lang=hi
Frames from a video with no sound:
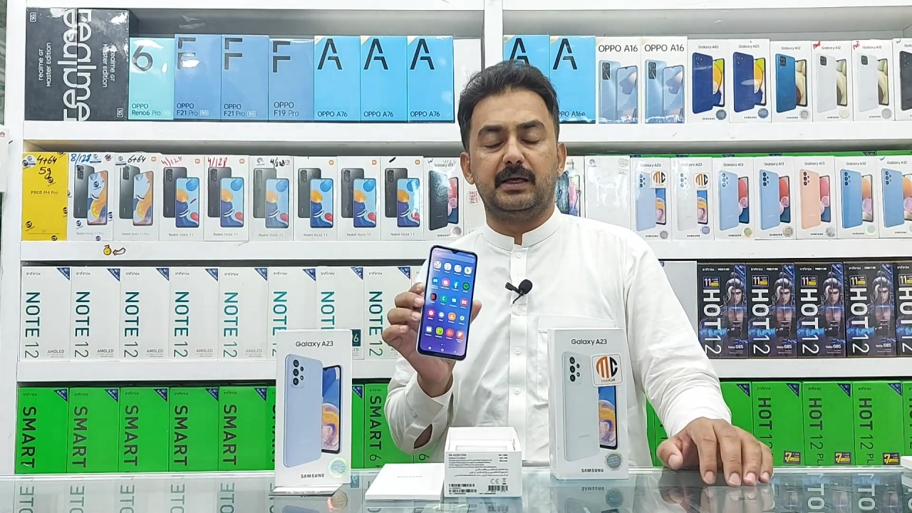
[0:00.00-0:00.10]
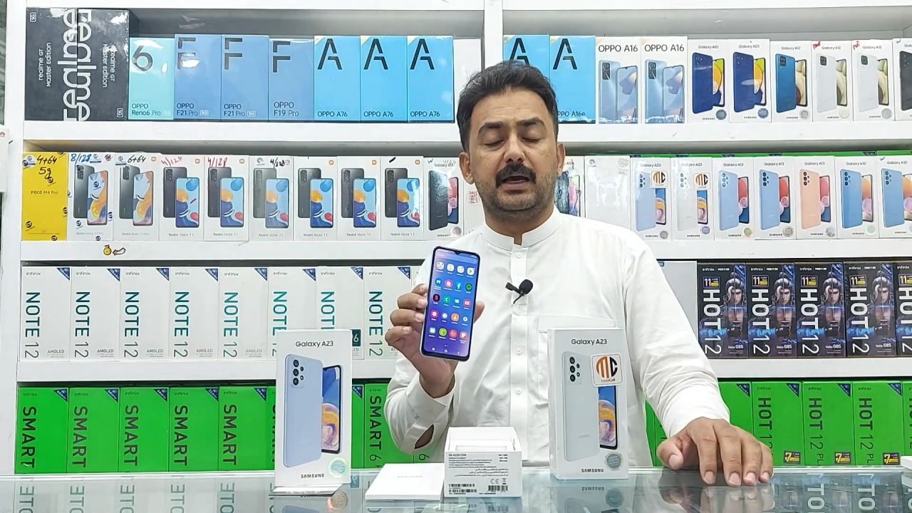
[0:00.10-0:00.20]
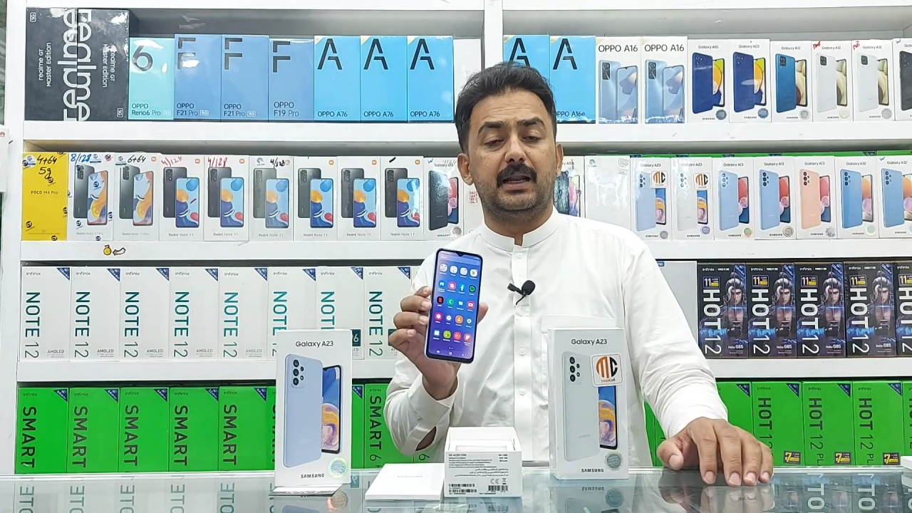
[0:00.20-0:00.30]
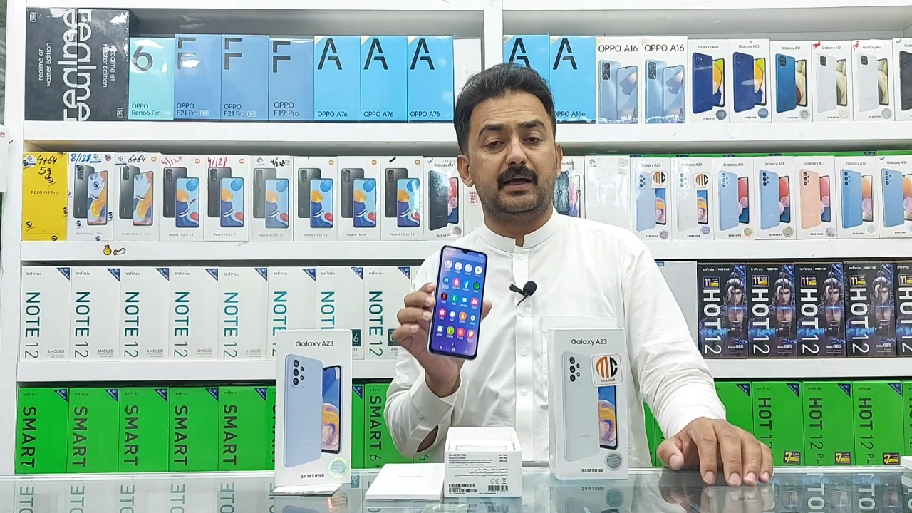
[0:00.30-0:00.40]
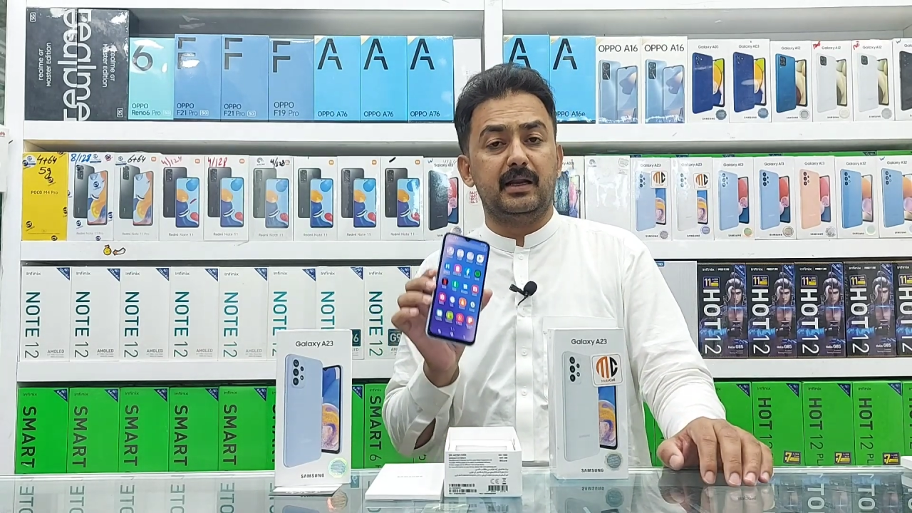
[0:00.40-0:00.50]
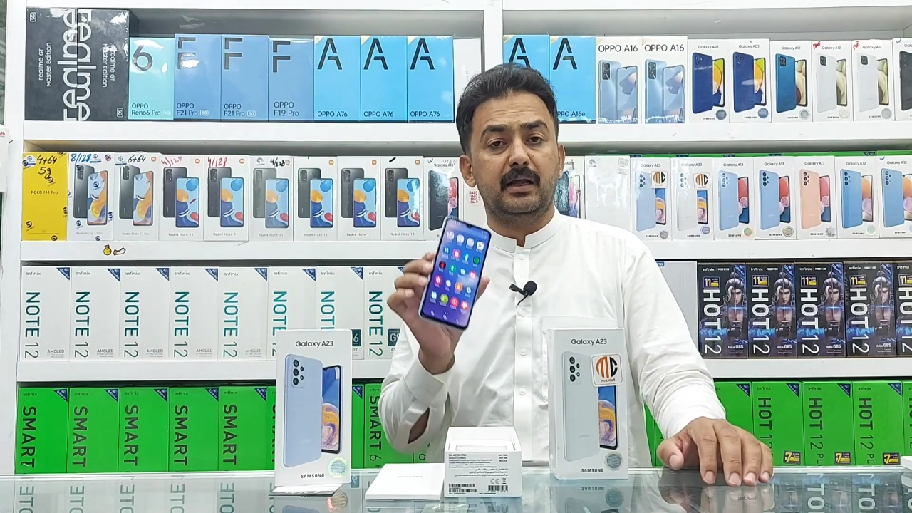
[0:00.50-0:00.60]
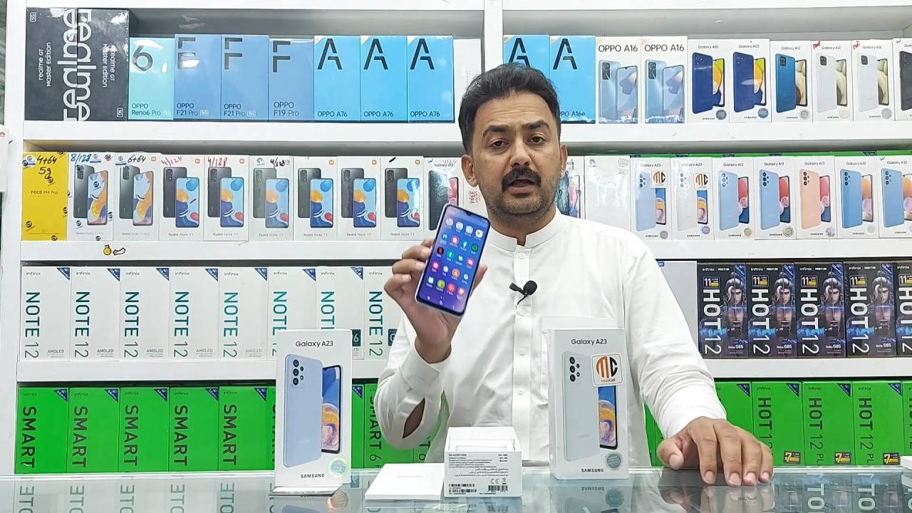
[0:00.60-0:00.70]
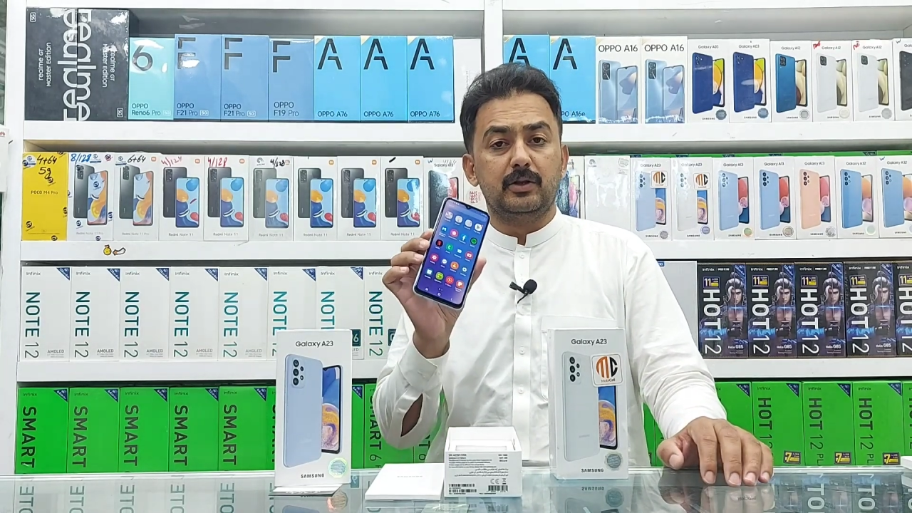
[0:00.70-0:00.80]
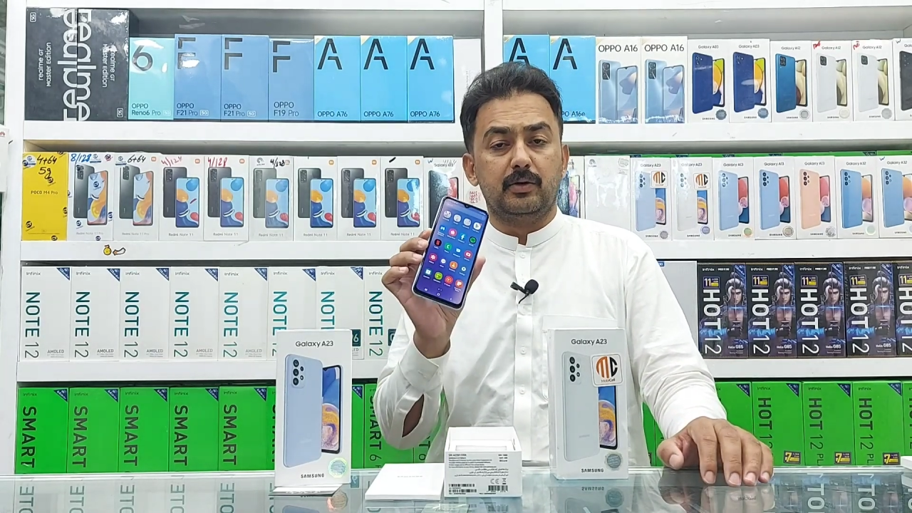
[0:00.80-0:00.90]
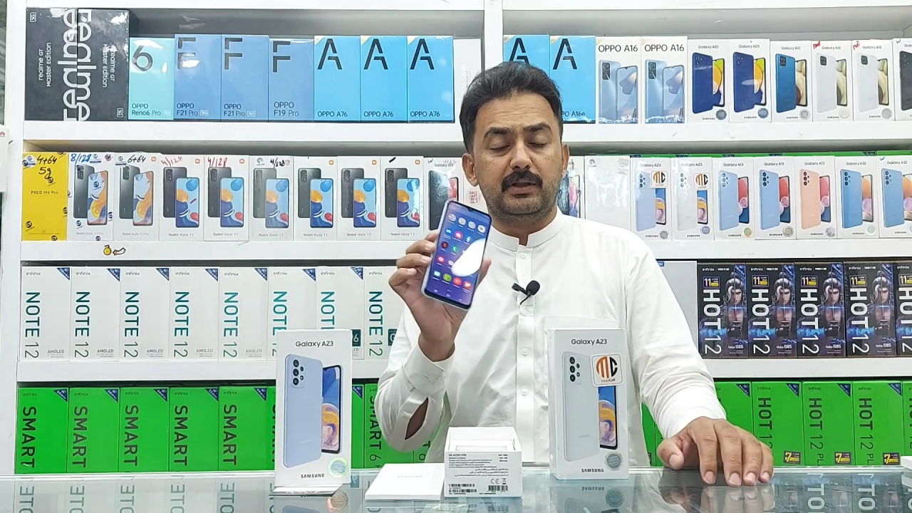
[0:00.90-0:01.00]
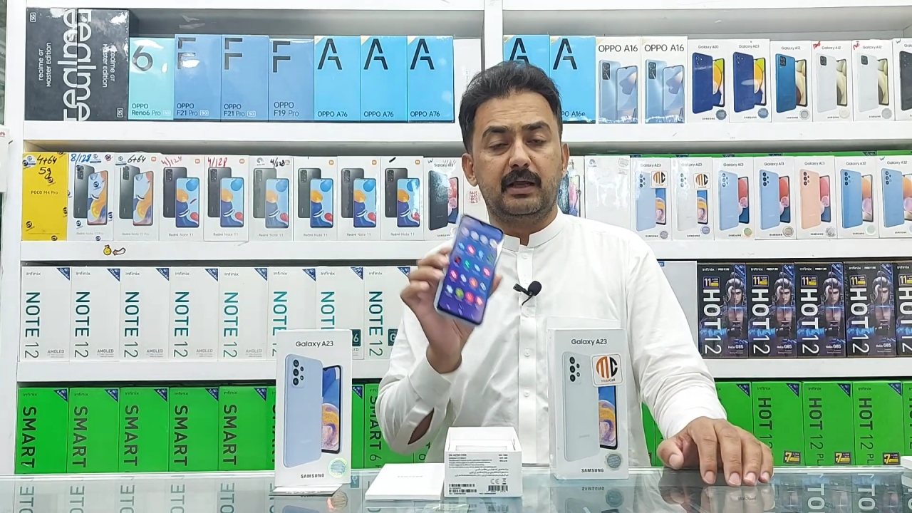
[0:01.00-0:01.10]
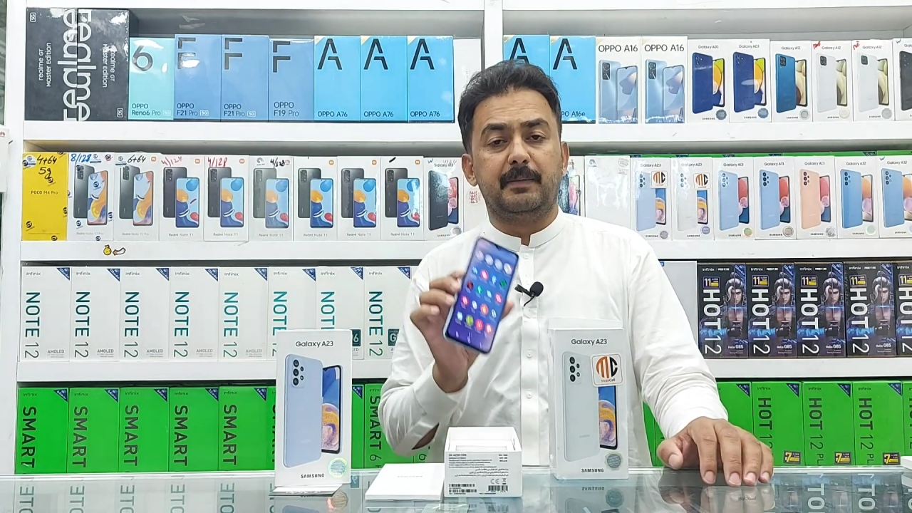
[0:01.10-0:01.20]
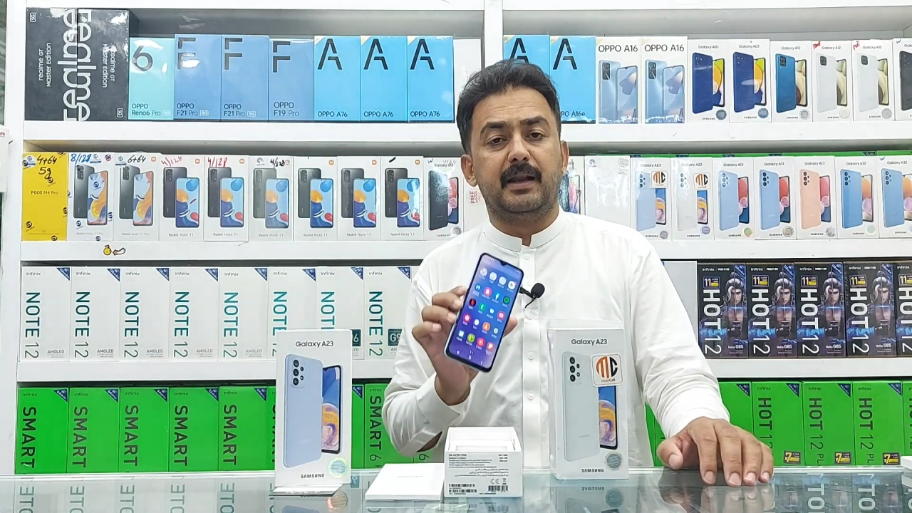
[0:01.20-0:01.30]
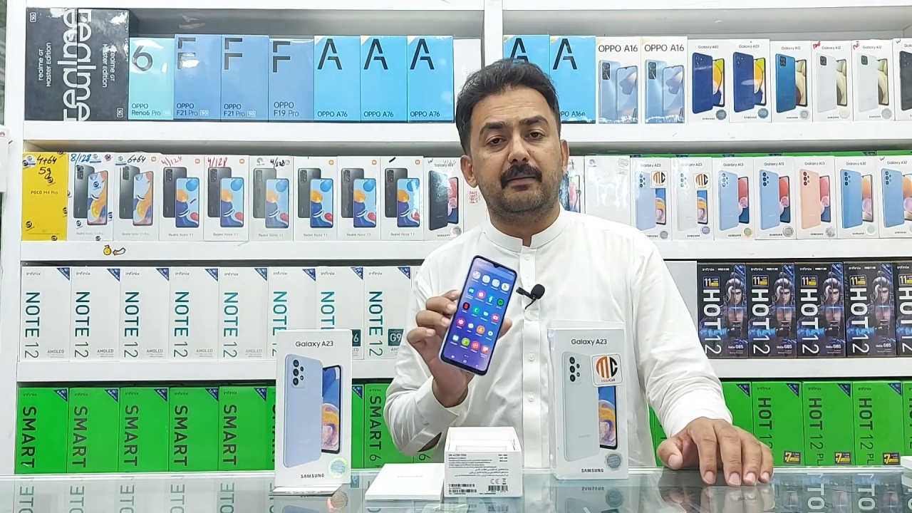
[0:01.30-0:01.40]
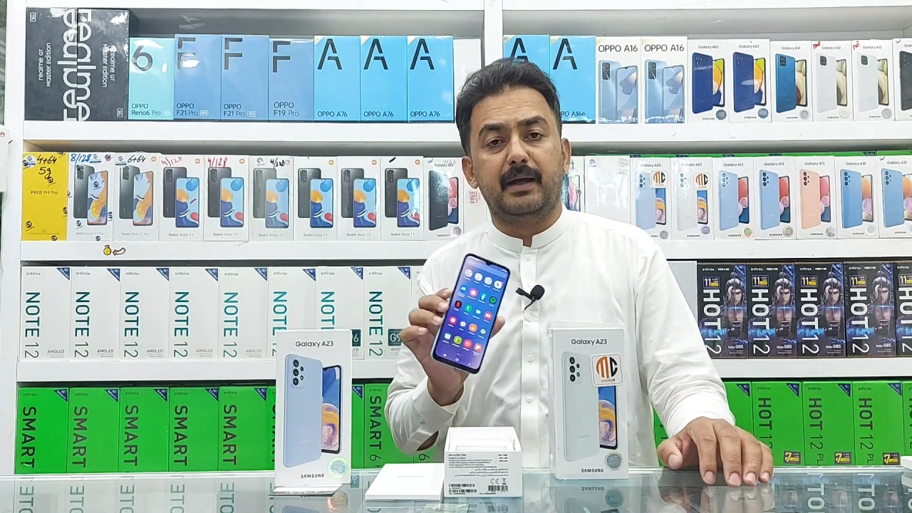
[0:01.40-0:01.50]
गया है लेकिन थोड़ी देर
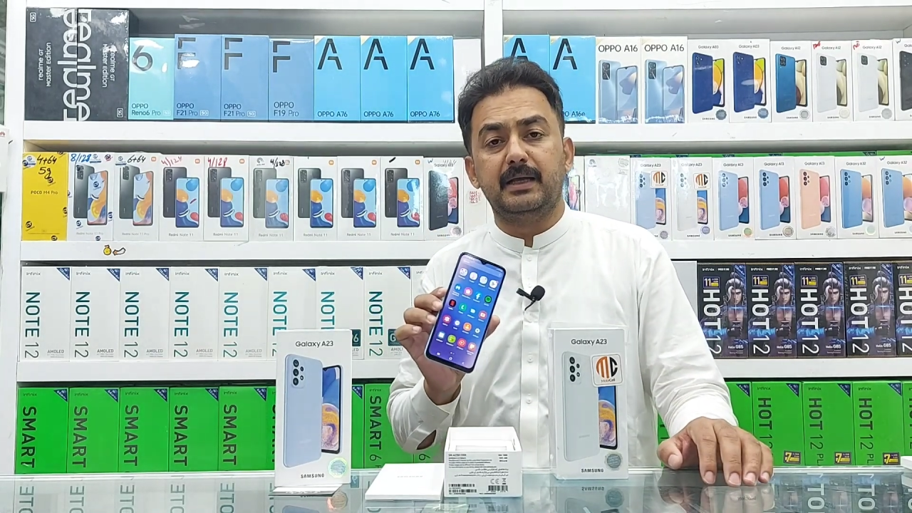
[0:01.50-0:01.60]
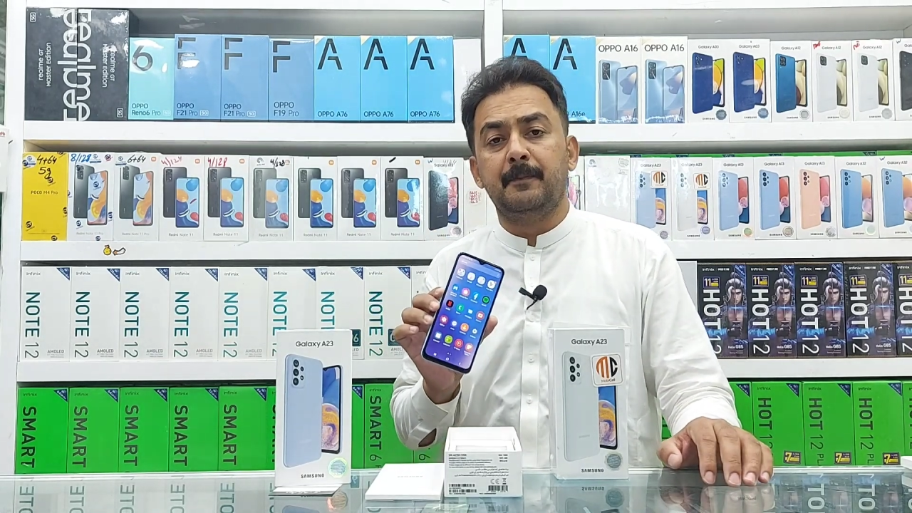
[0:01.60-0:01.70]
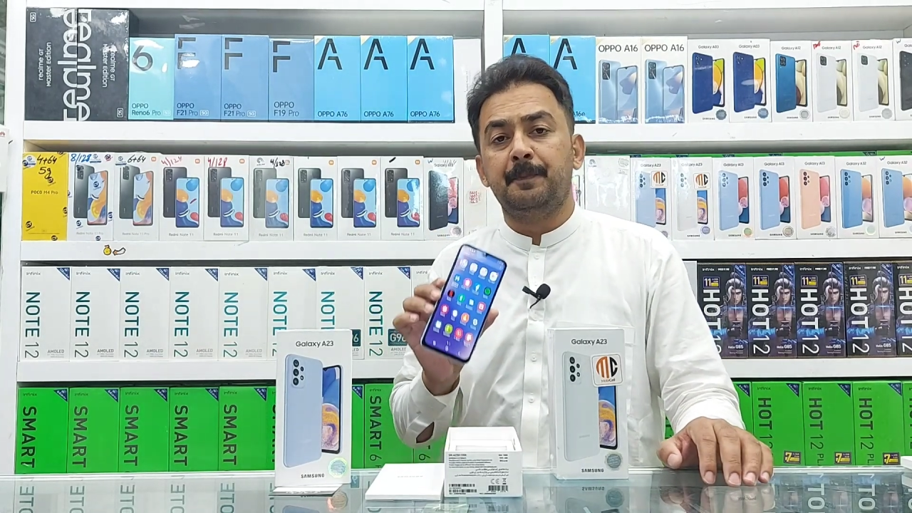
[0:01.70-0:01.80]
पहले मैं